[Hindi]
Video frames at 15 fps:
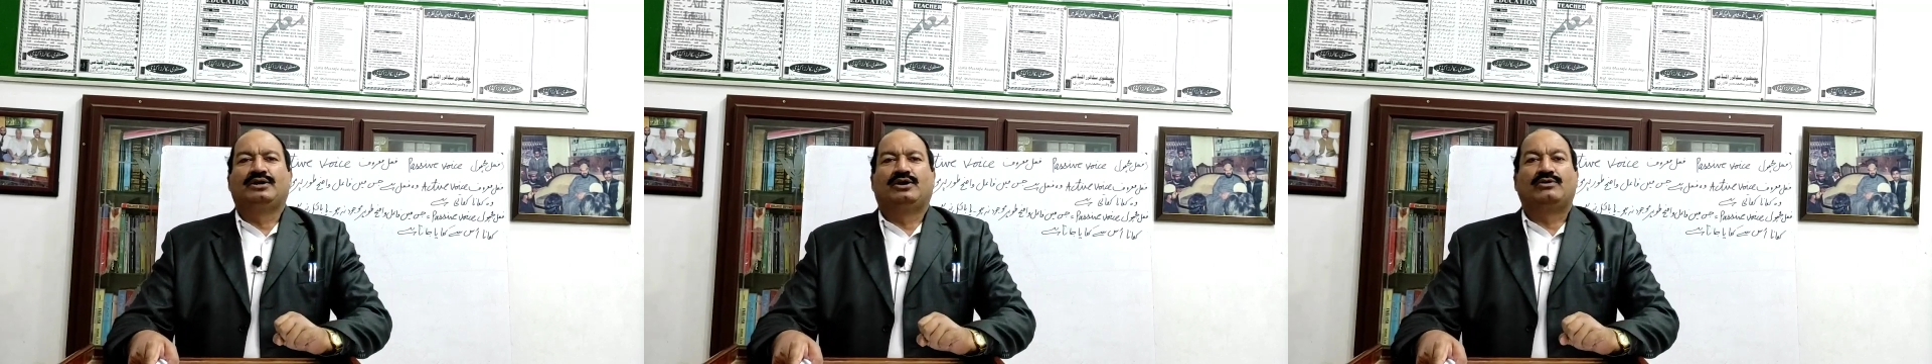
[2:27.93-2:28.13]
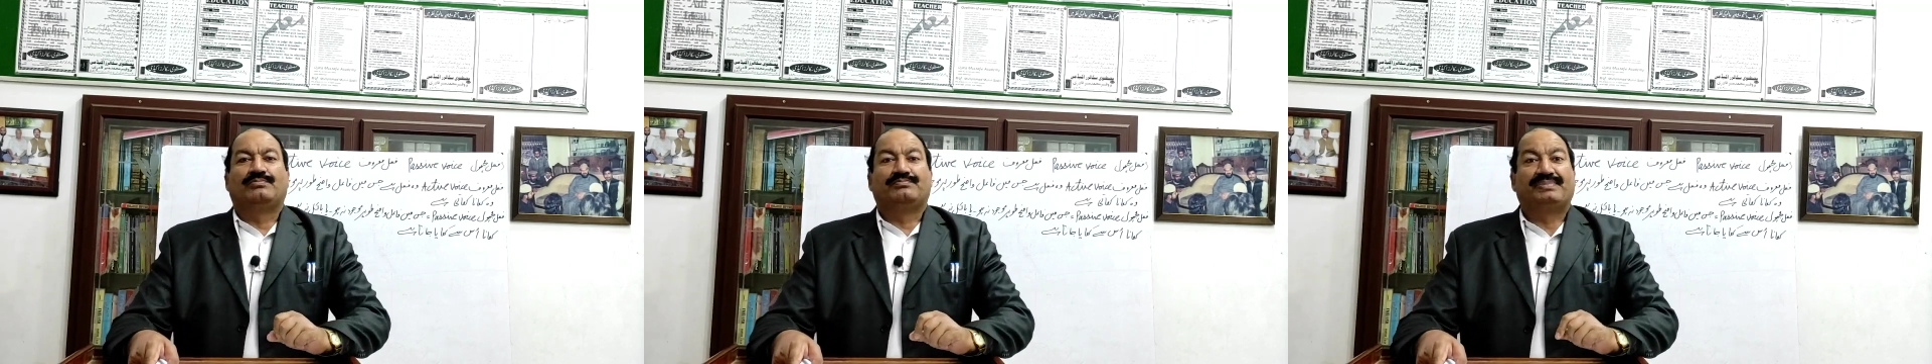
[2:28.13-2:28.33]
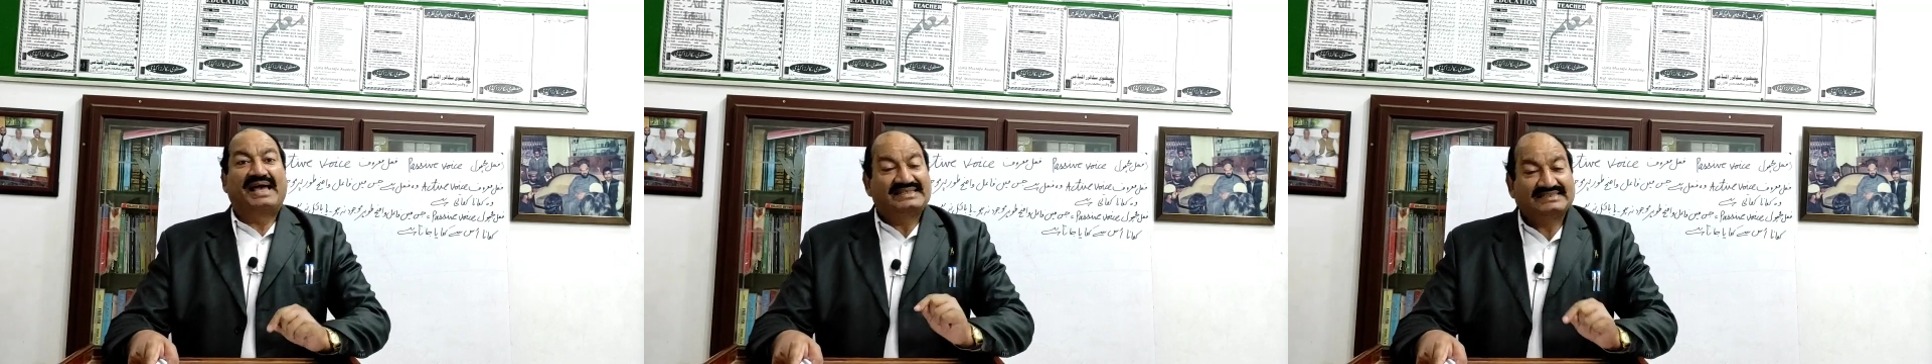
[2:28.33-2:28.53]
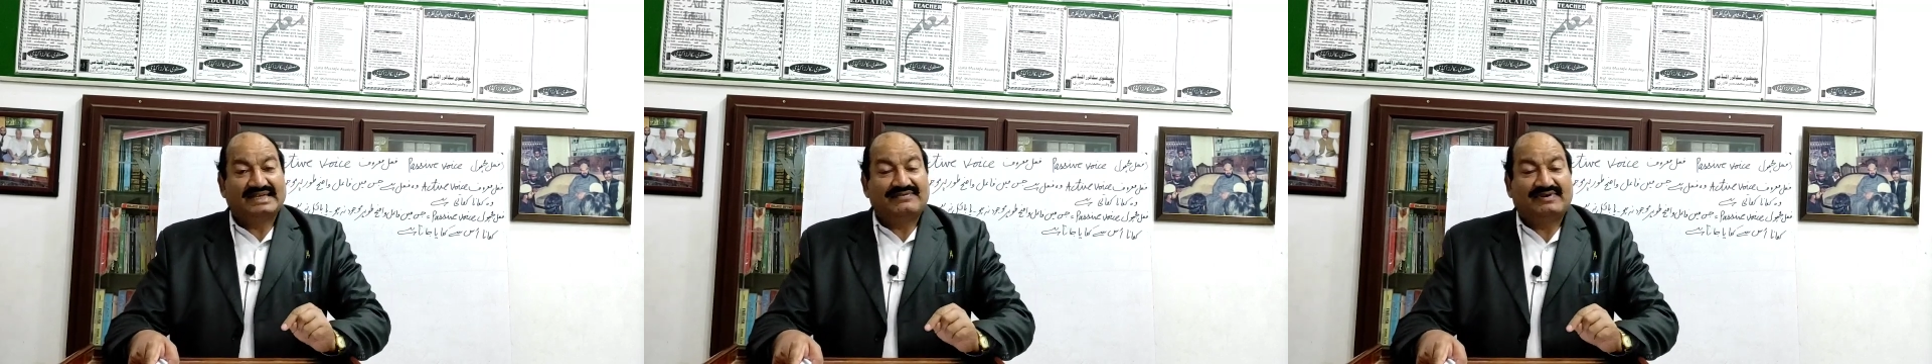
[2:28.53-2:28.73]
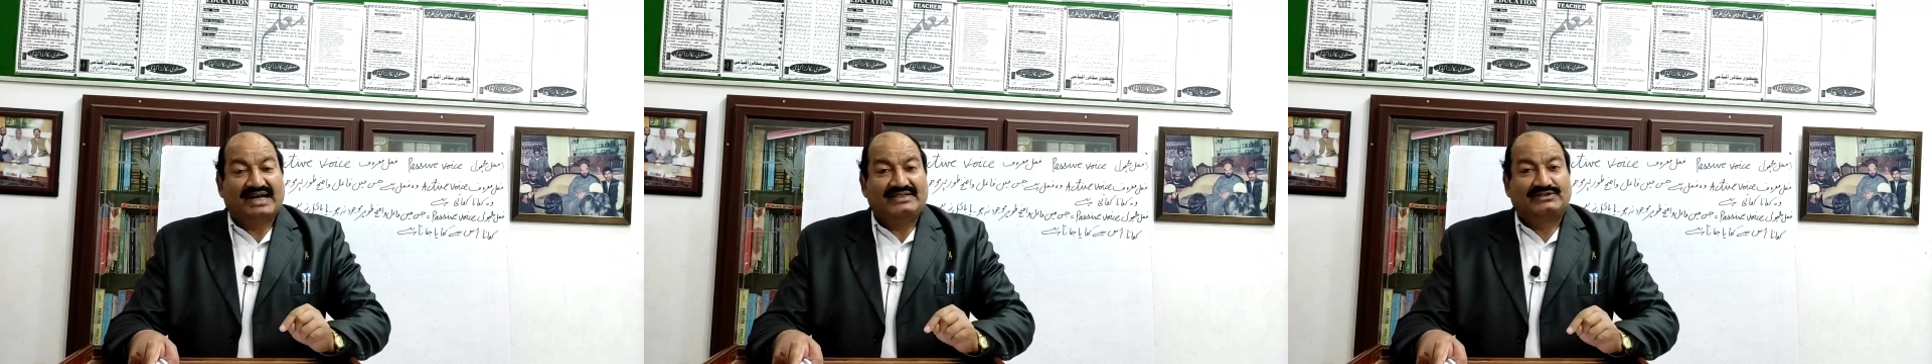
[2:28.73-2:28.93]
और
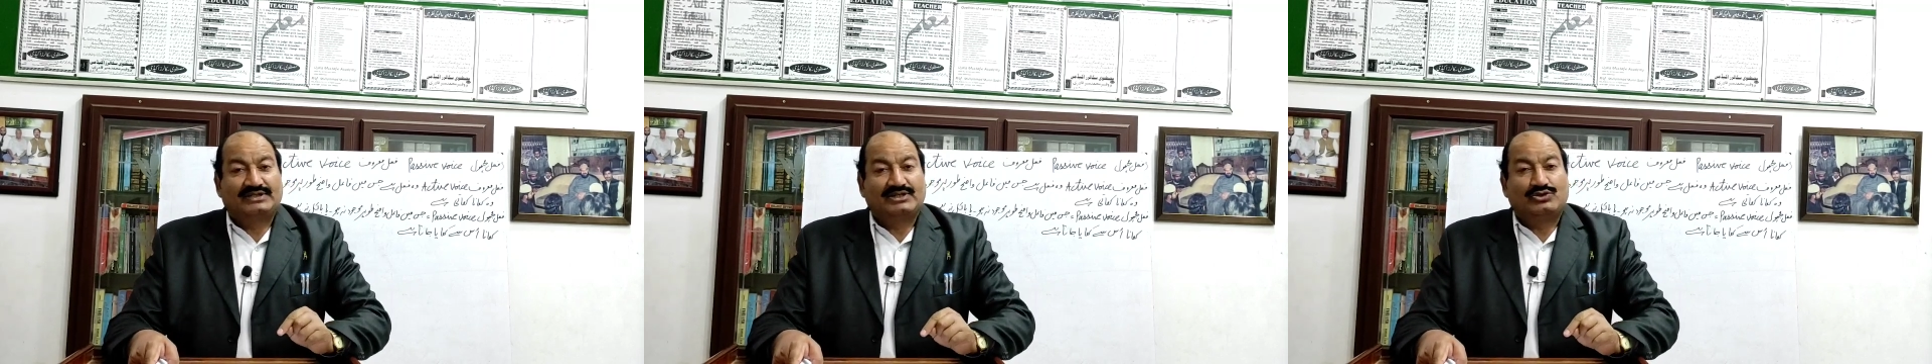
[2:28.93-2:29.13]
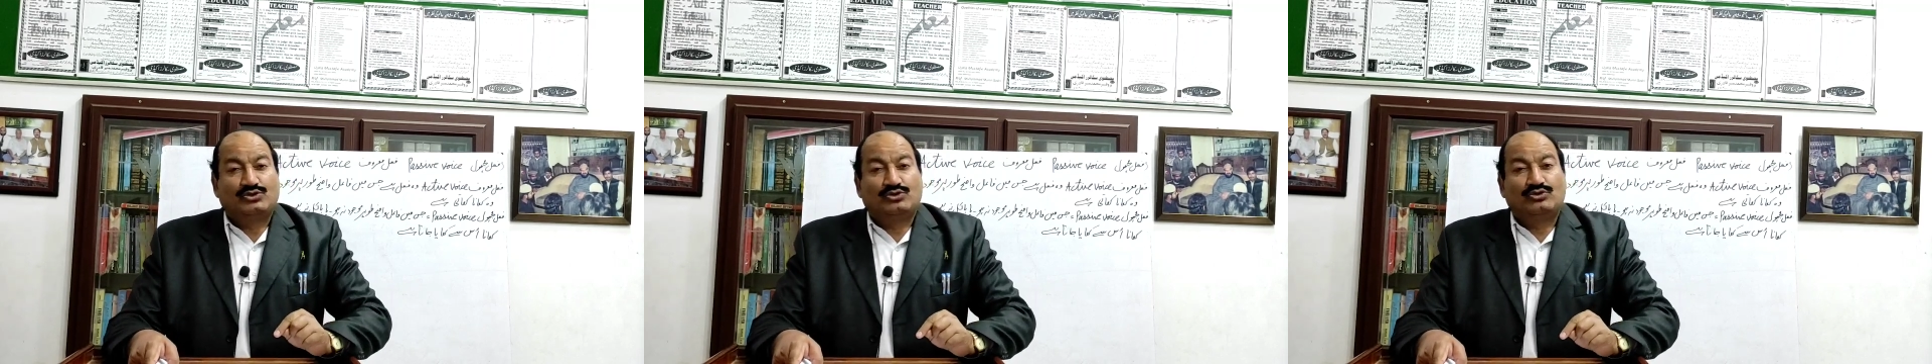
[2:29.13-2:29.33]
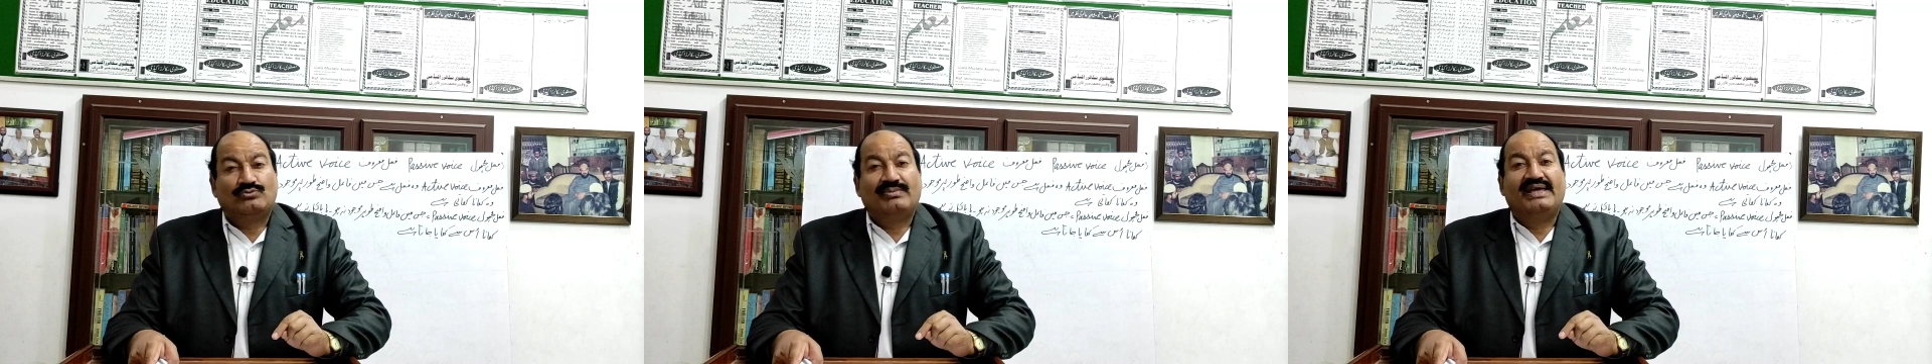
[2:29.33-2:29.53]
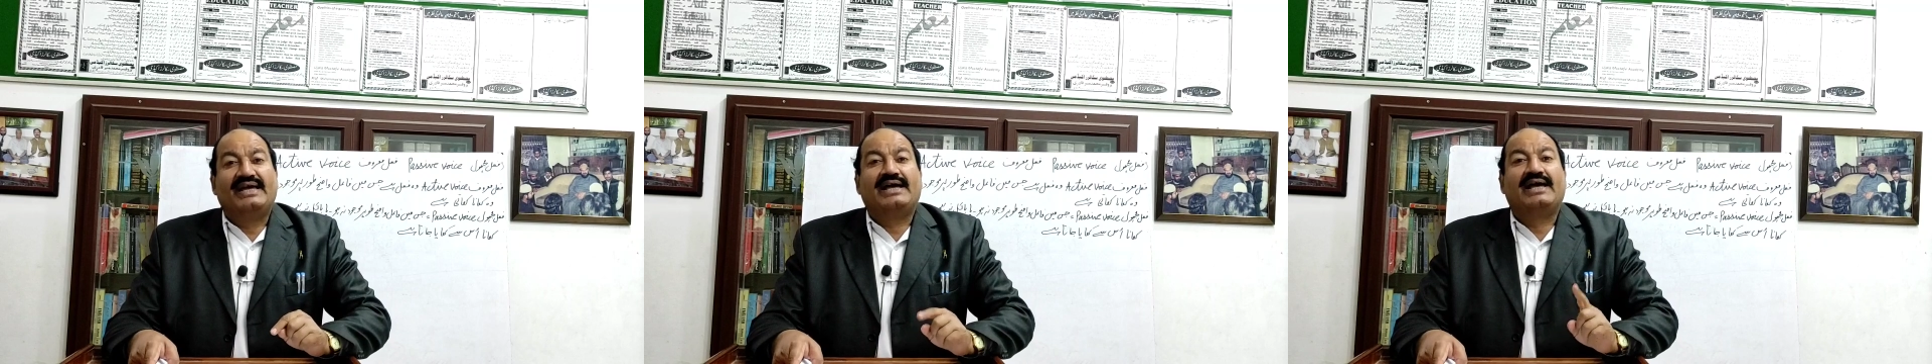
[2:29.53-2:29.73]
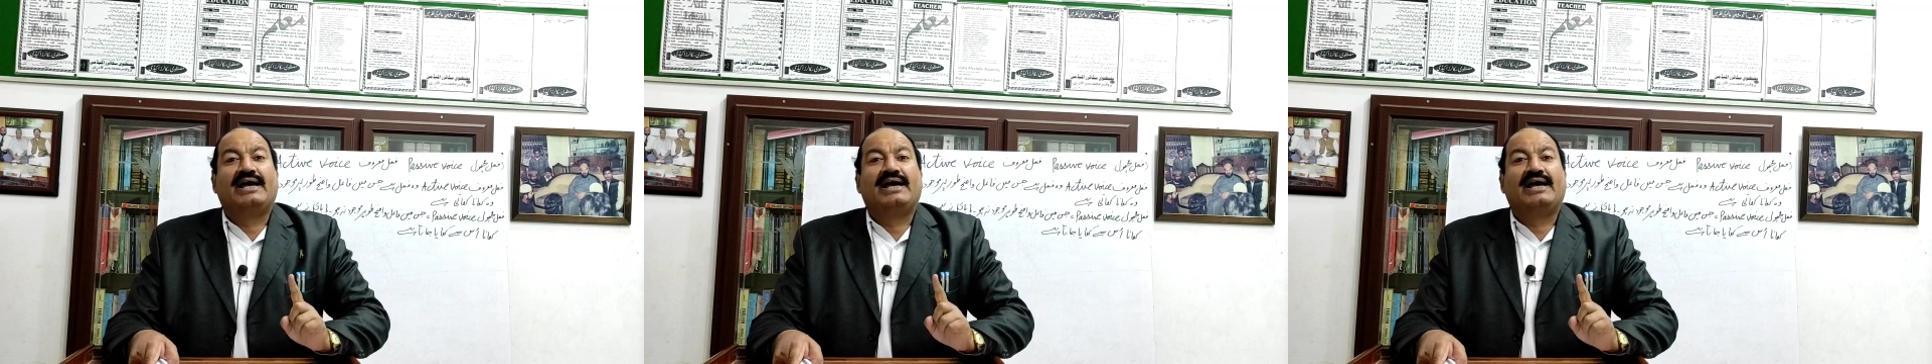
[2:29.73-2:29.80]
पैसे वाइज के शुरू में